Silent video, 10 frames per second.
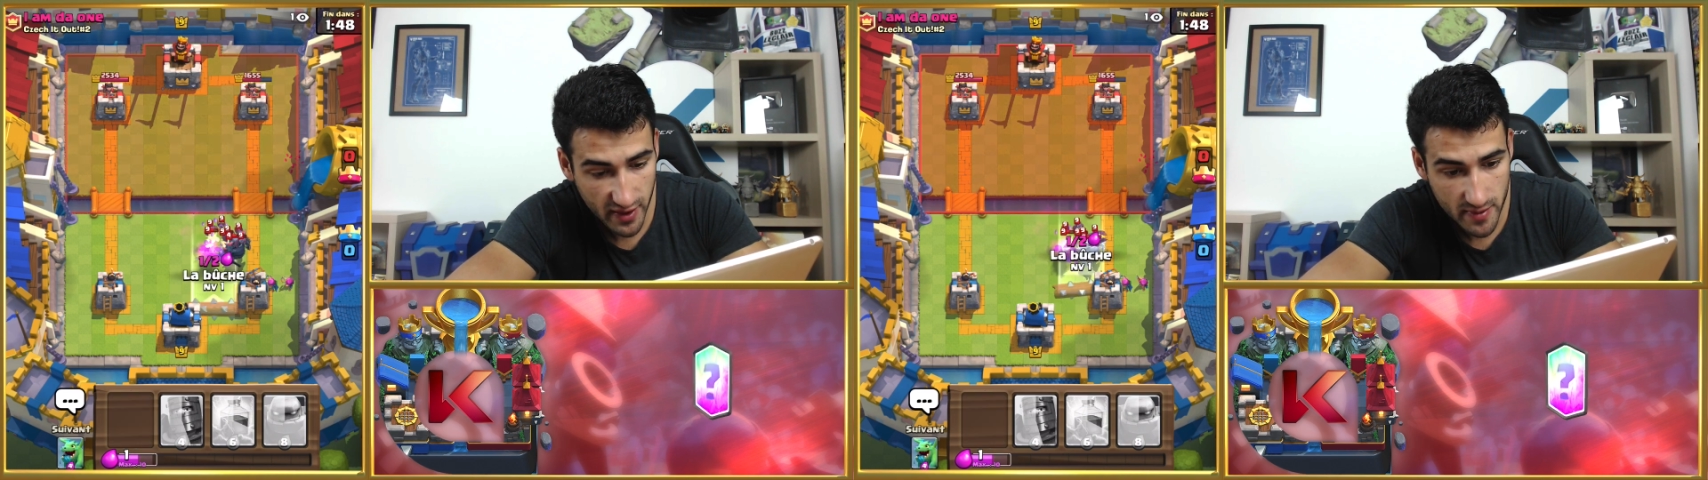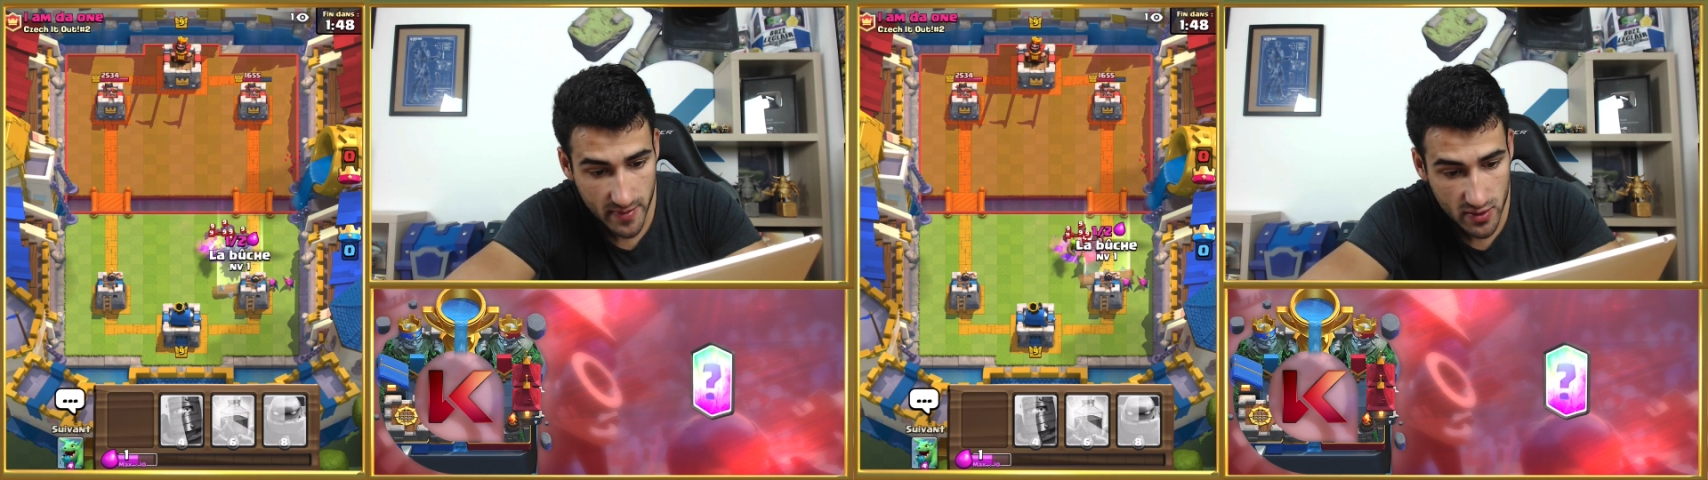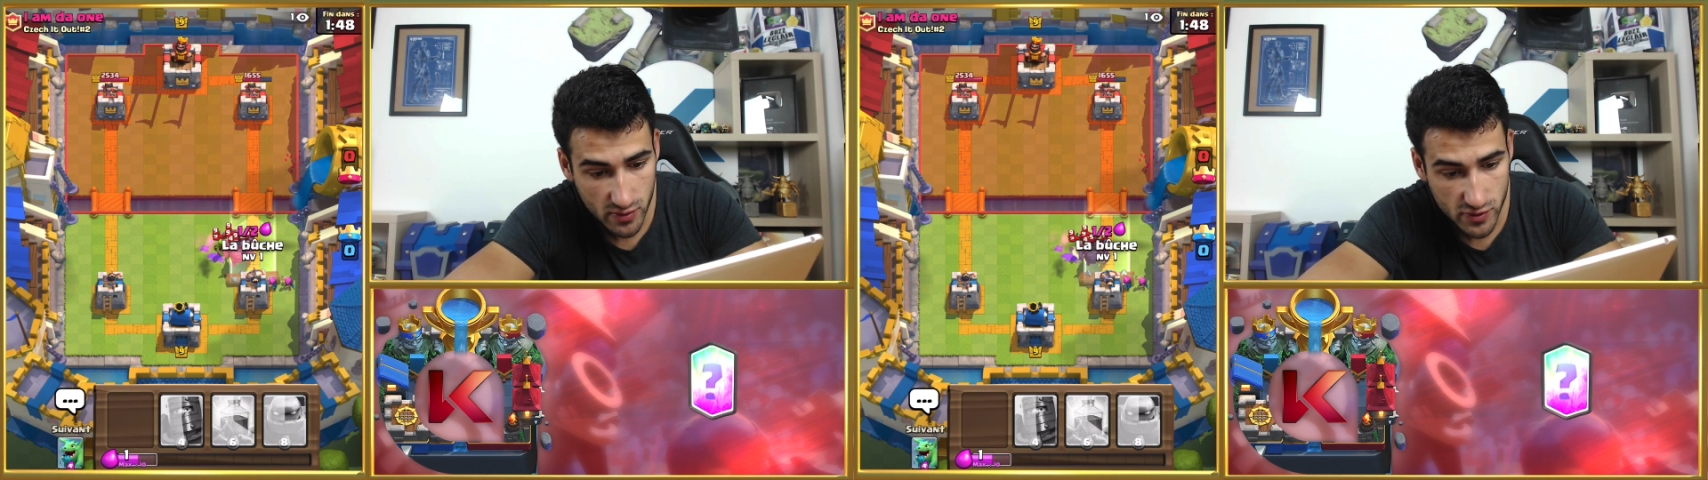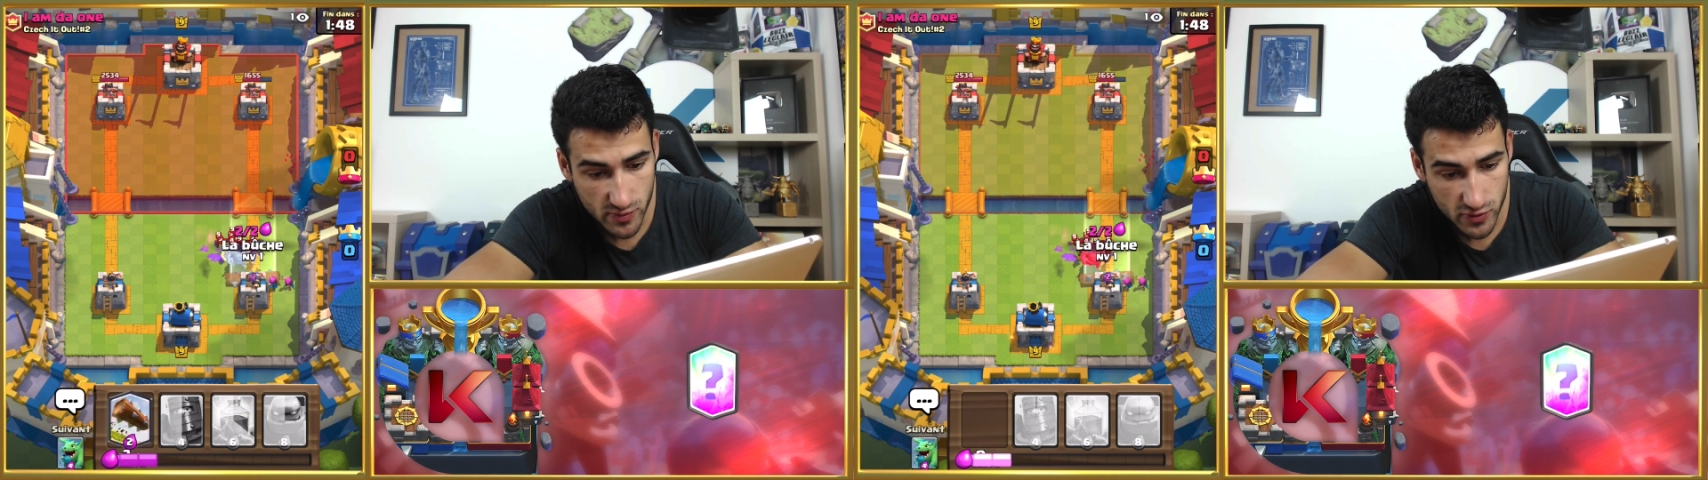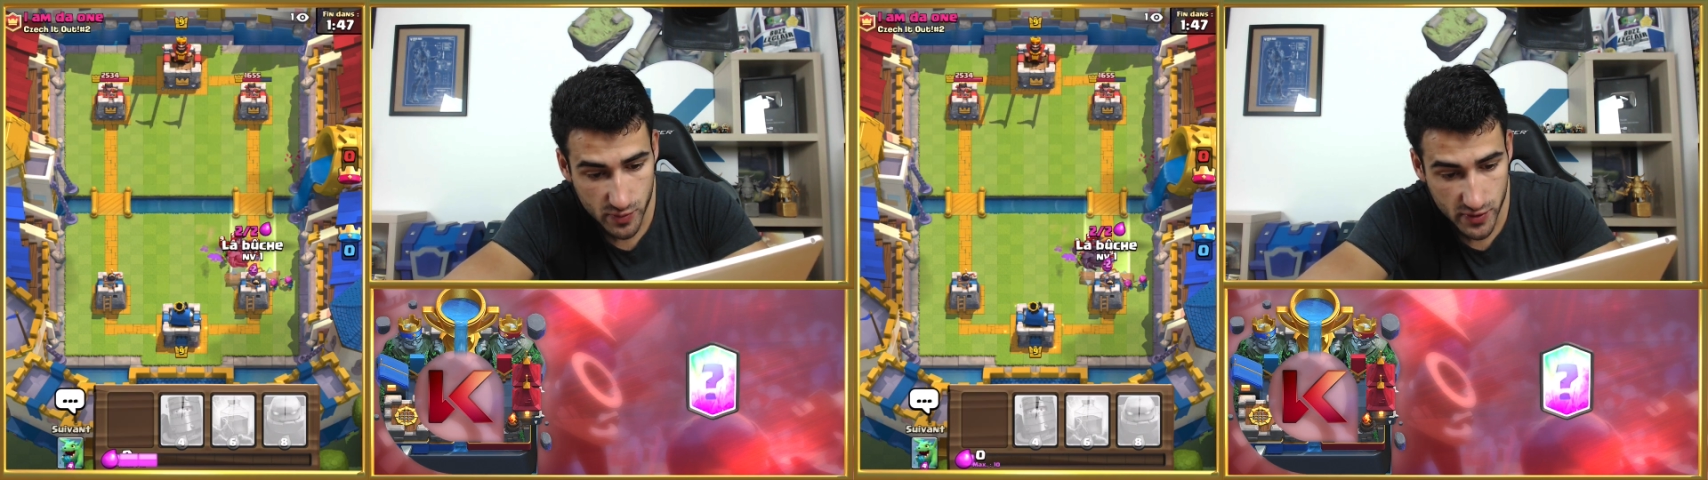Mais
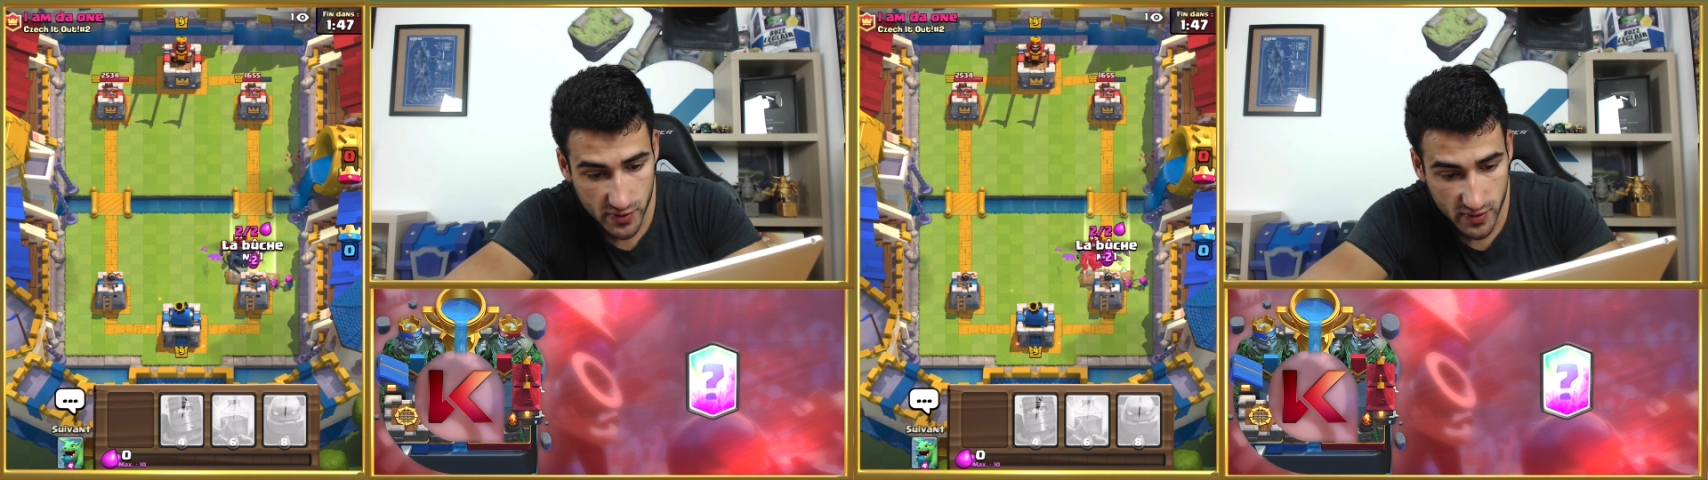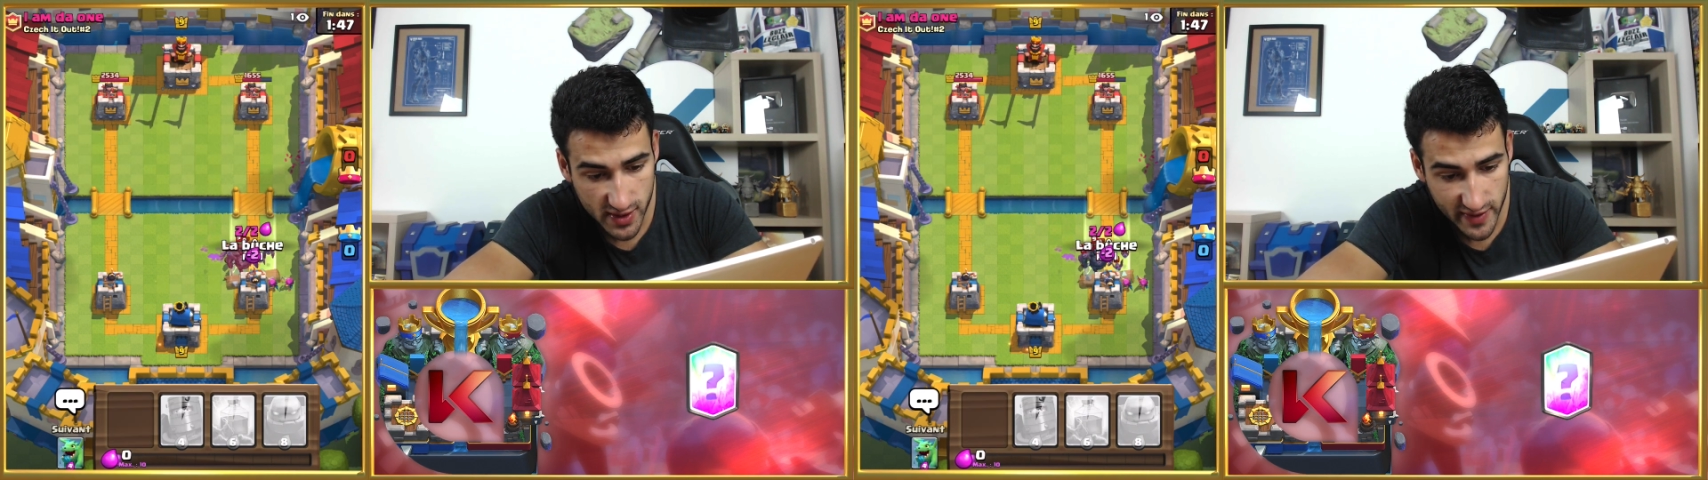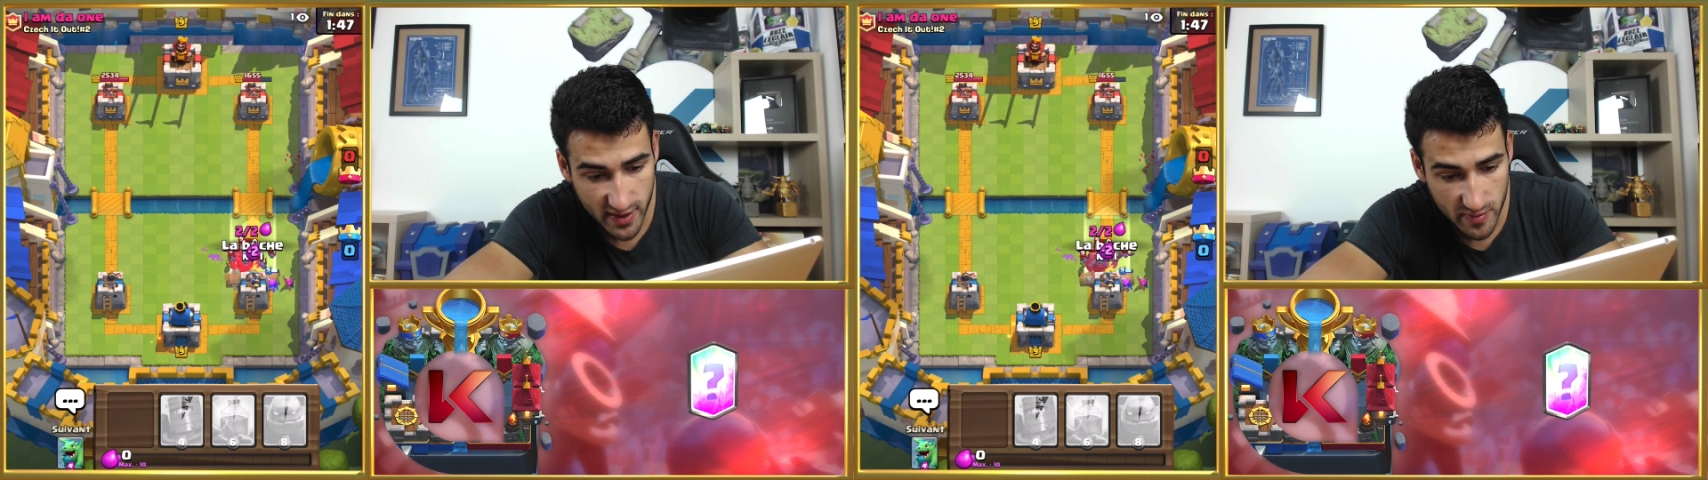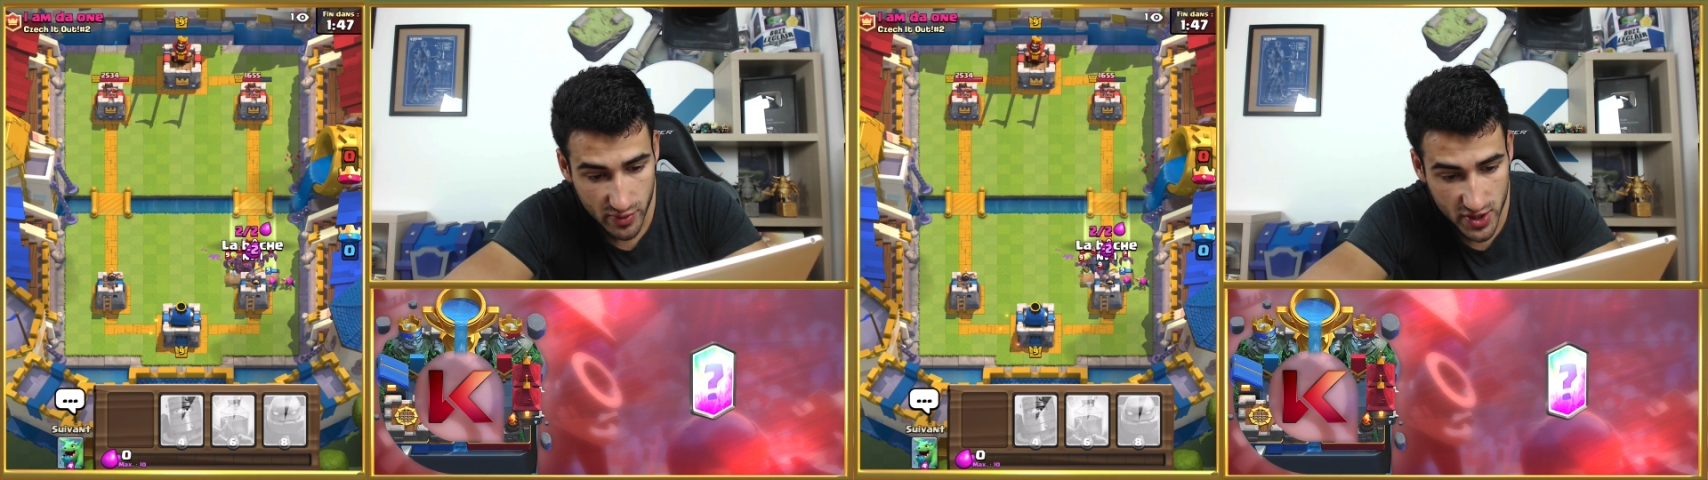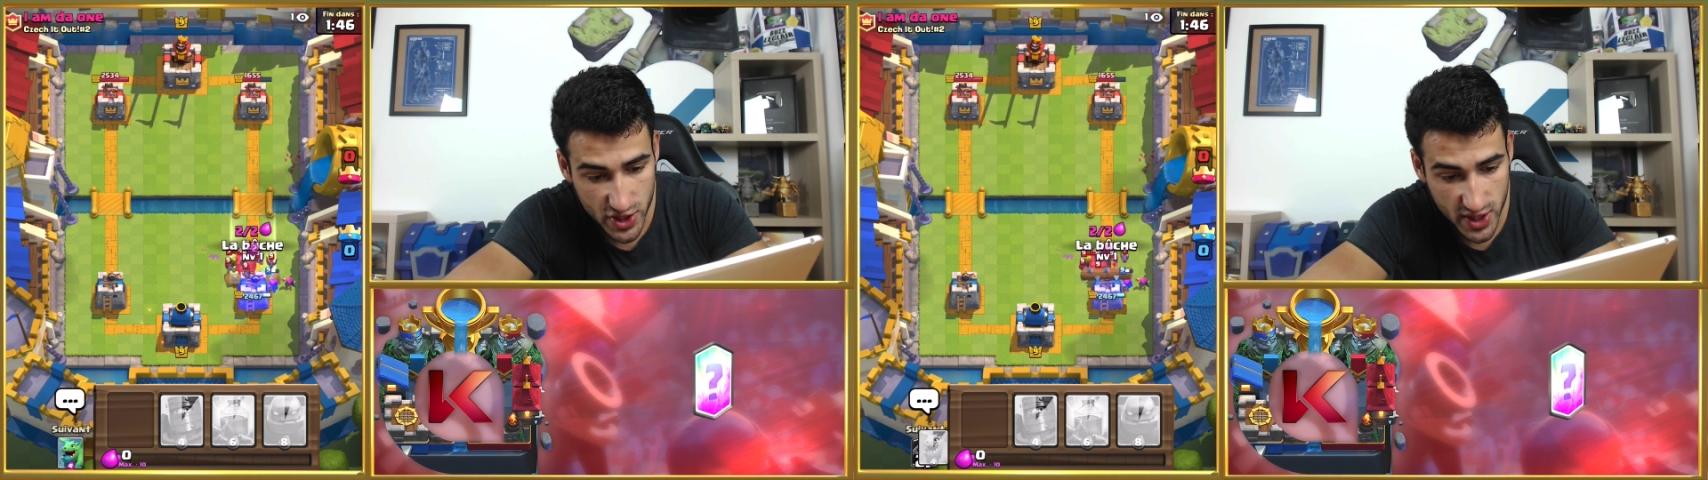malheureusement, je pense que ça va être un peu
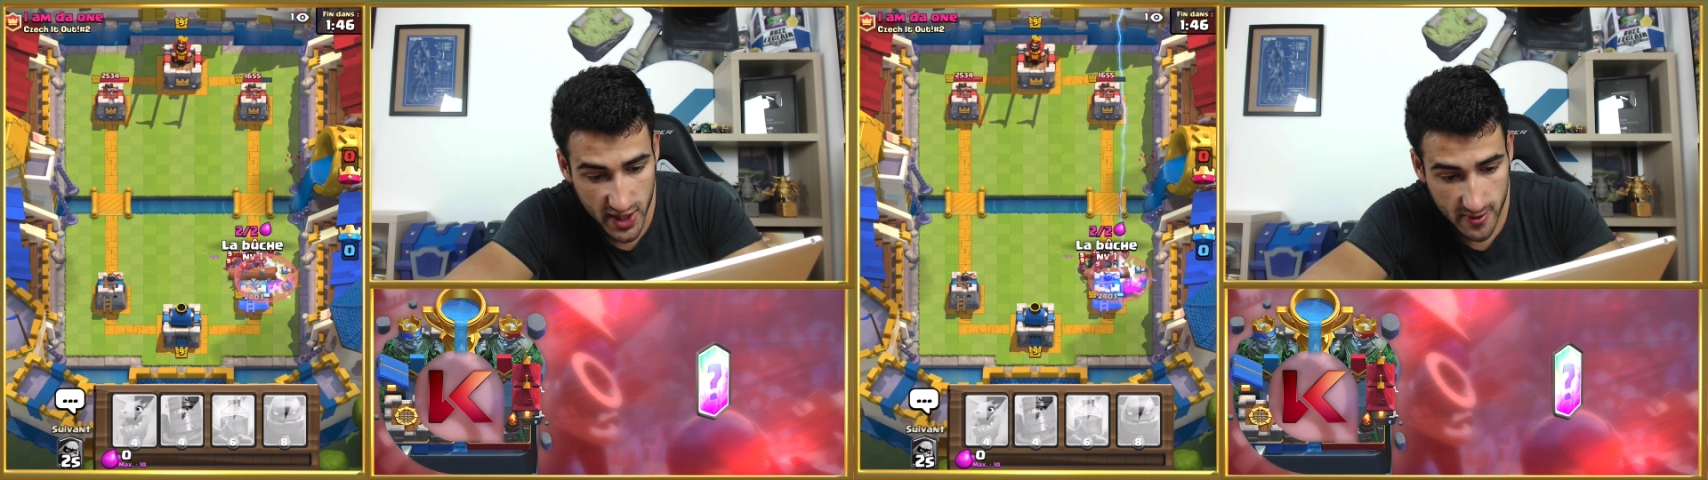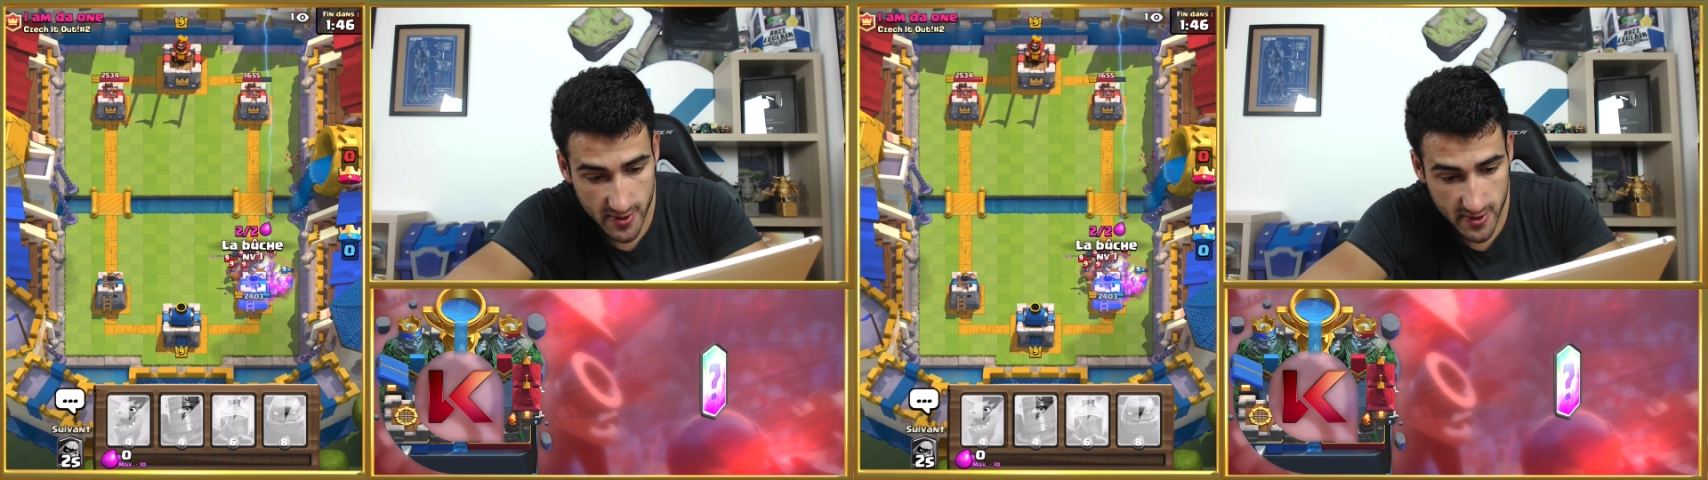léger.